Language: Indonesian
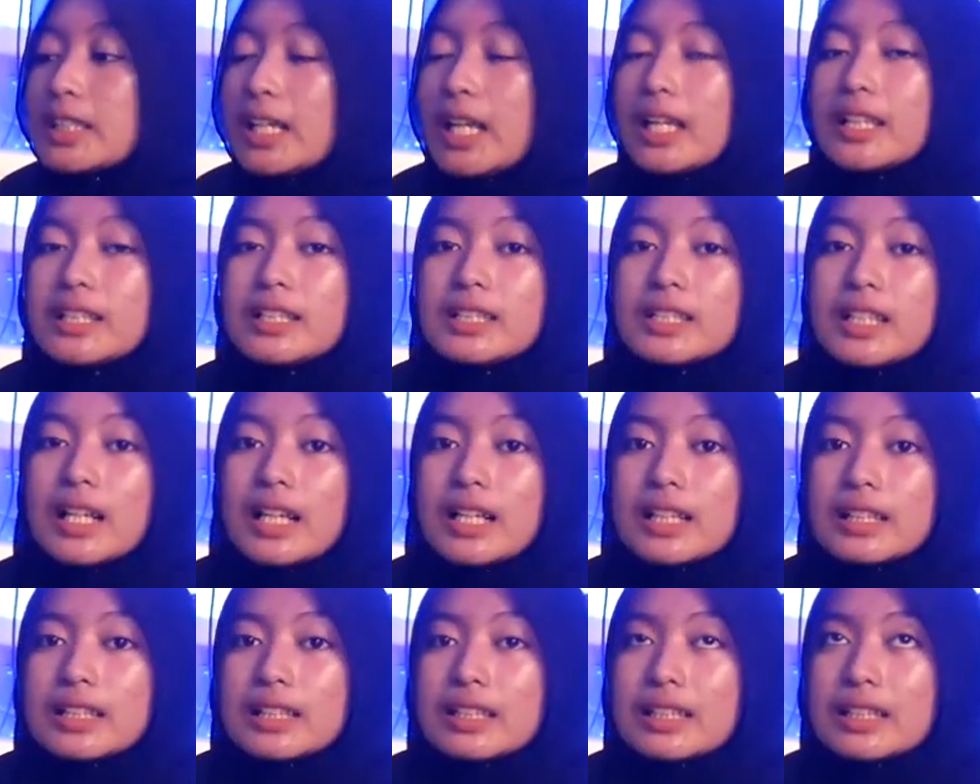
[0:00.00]
kalian
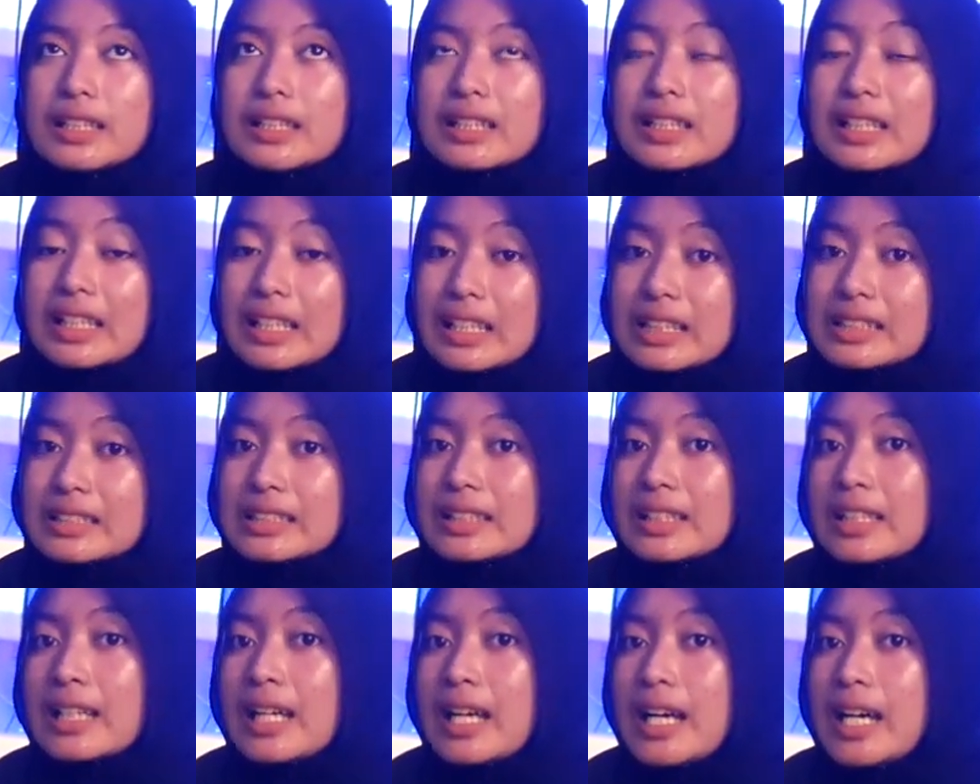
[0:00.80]
tinggal klik
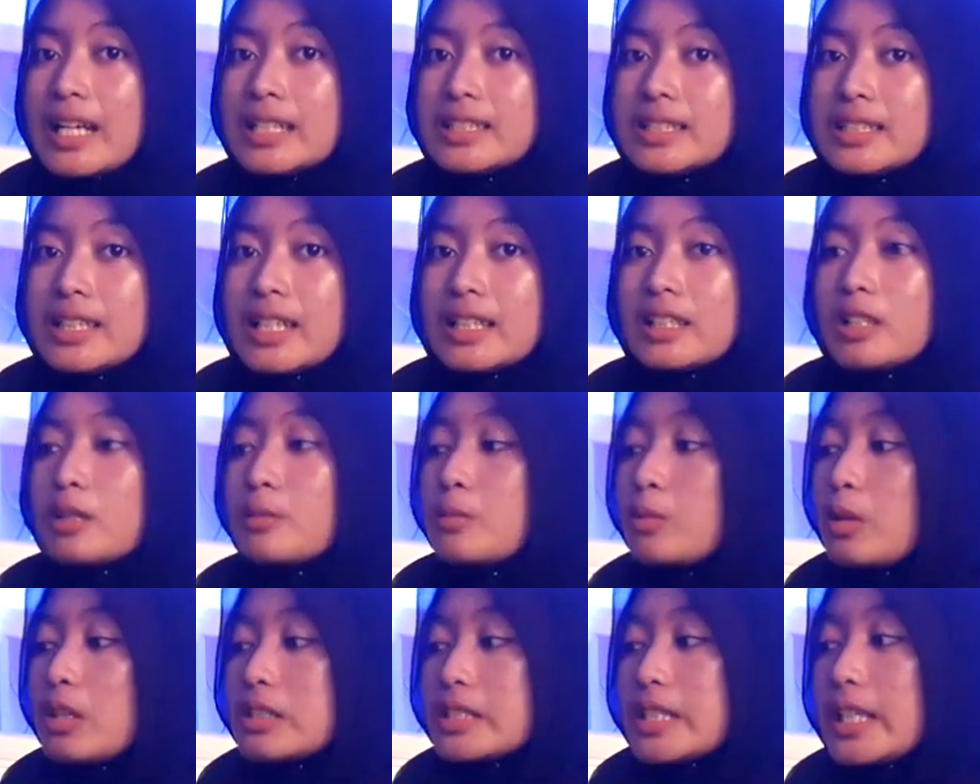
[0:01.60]
setengah aja
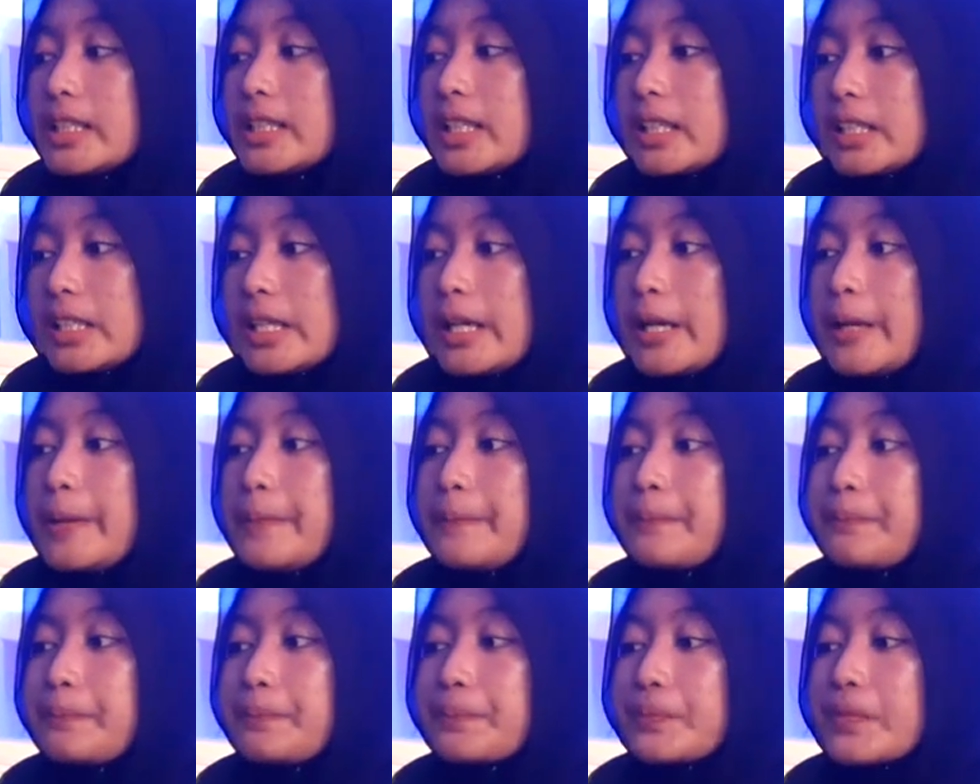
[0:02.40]
tombol
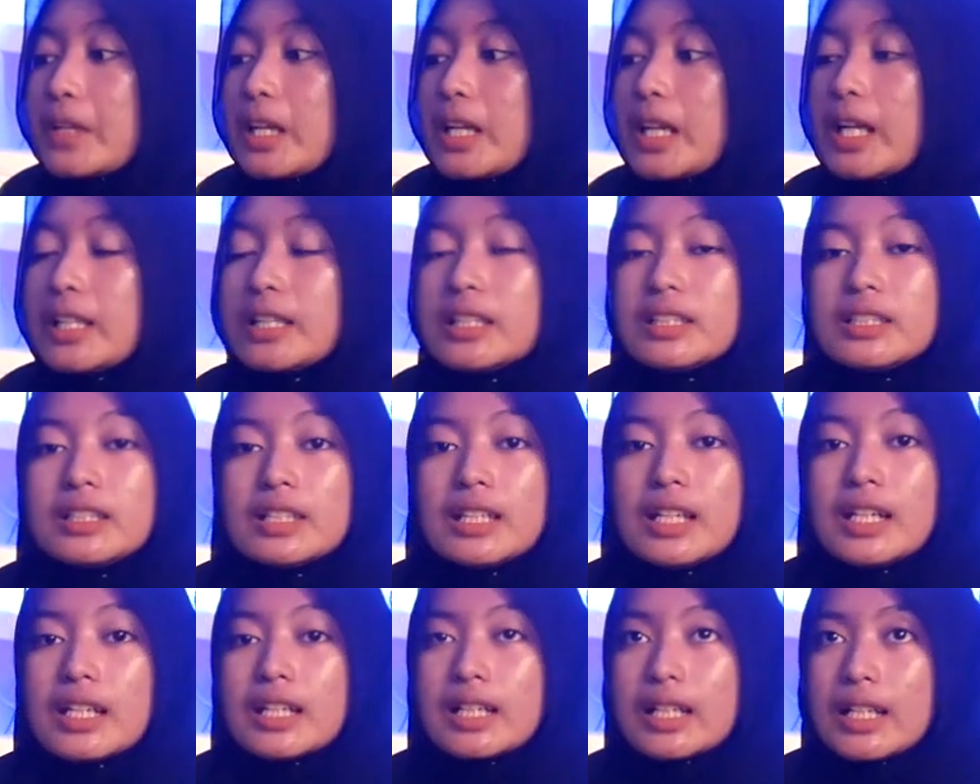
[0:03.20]
shutternya nanti
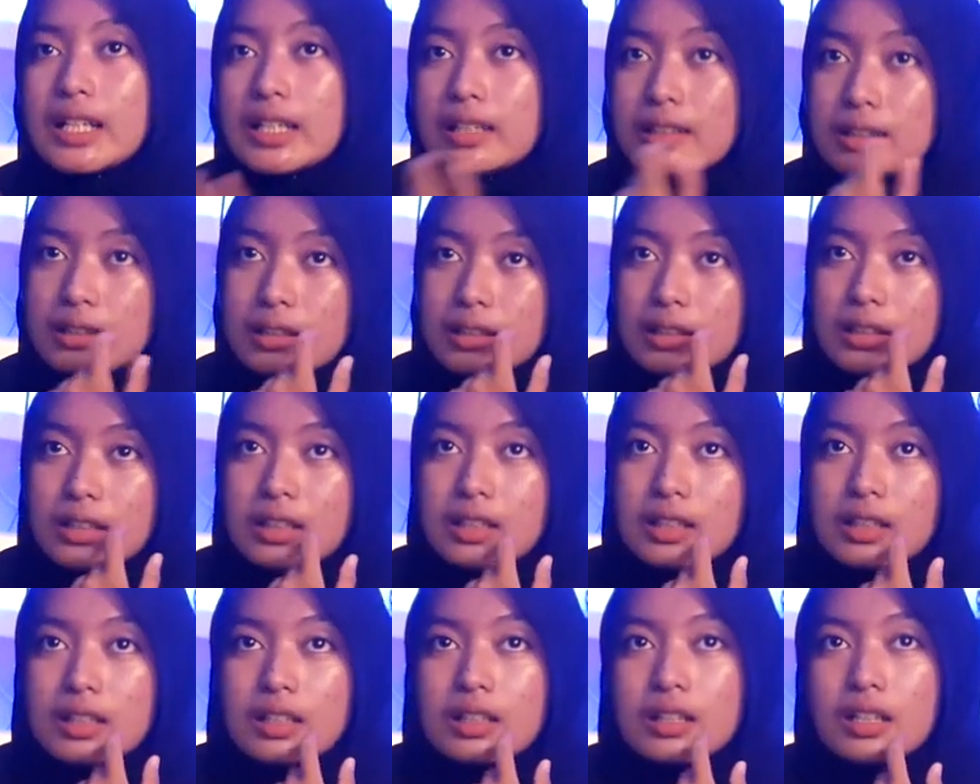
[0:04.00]
dia akan
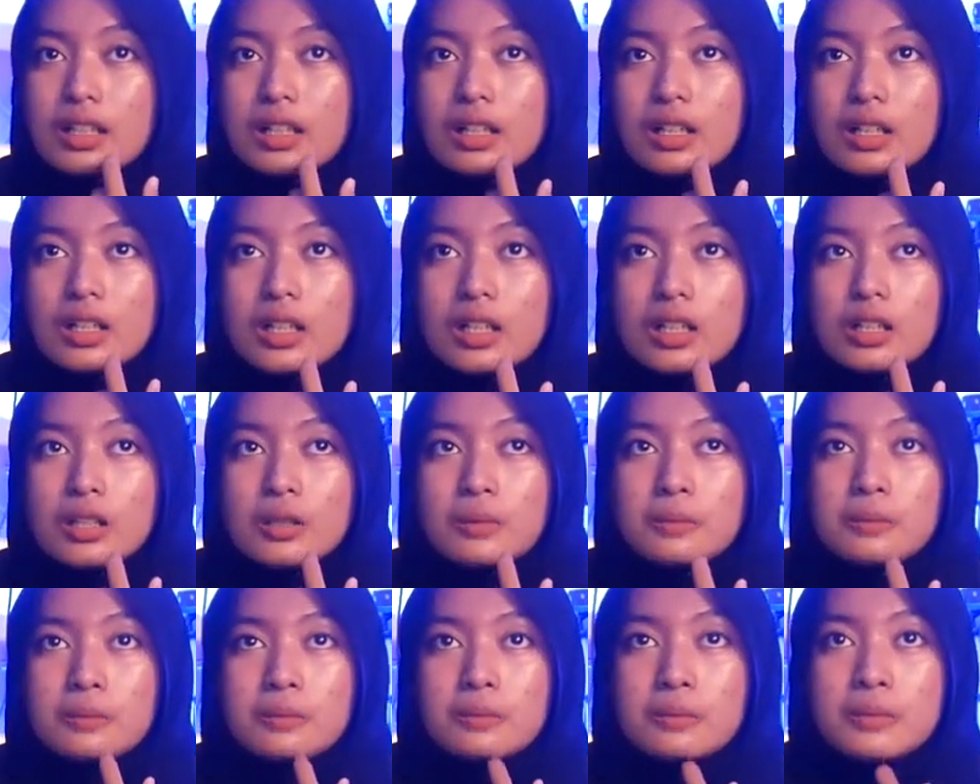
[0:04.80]

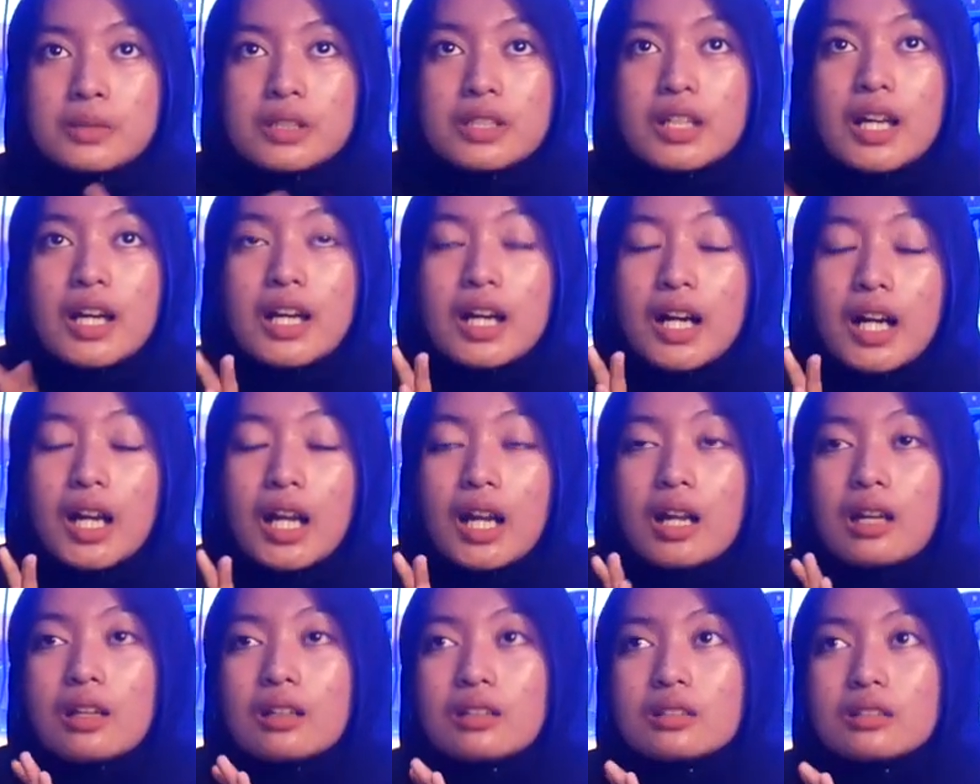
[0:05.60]
um, dia
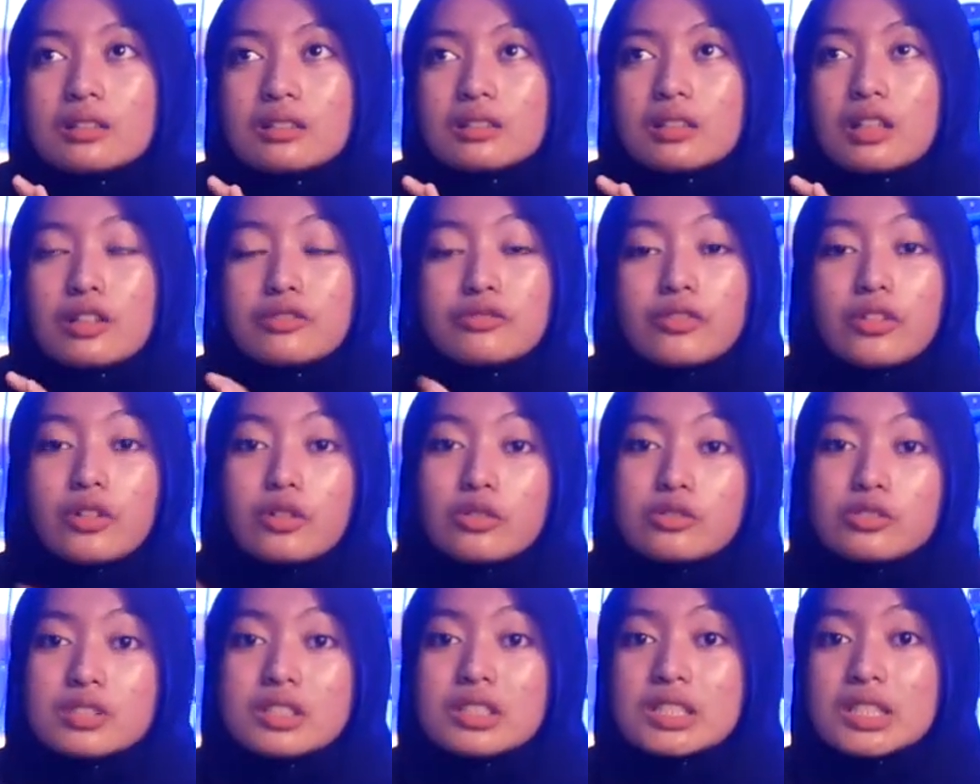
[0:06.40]
akan
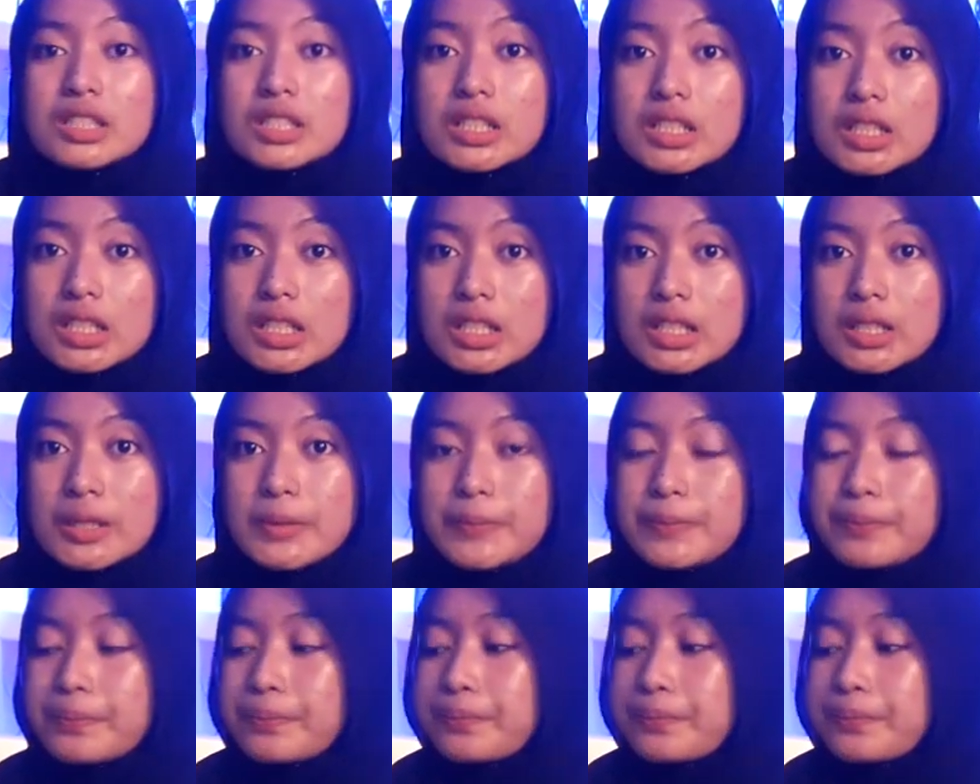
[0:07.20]
ngefokusin sendiri